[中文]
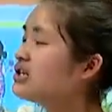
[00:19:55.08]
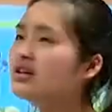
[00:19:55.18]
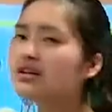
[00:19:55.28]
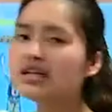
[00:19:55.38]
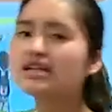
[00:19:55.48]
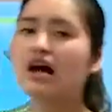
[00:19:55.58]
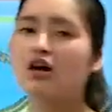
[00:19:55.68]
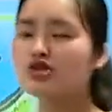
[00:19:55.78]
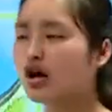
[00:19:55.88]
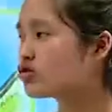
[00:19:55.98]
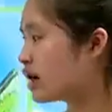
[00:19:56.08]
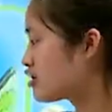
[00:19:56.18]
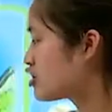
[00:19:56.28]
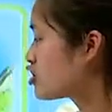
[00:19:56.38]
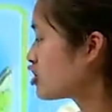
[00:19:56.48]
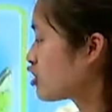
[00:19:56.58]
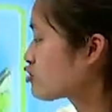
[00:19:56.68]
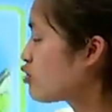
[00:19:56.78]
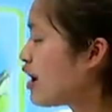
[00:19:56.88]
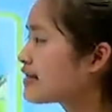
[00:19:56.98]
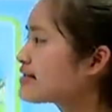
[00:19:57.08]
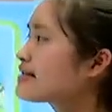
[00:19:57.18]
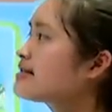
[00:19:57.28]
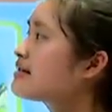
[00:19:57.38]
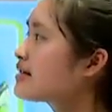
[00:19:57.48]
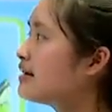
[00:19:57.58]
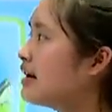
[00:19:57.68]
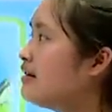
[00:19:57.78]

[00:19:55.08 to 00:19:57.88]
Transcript: 么一个一条小船是只能坐四个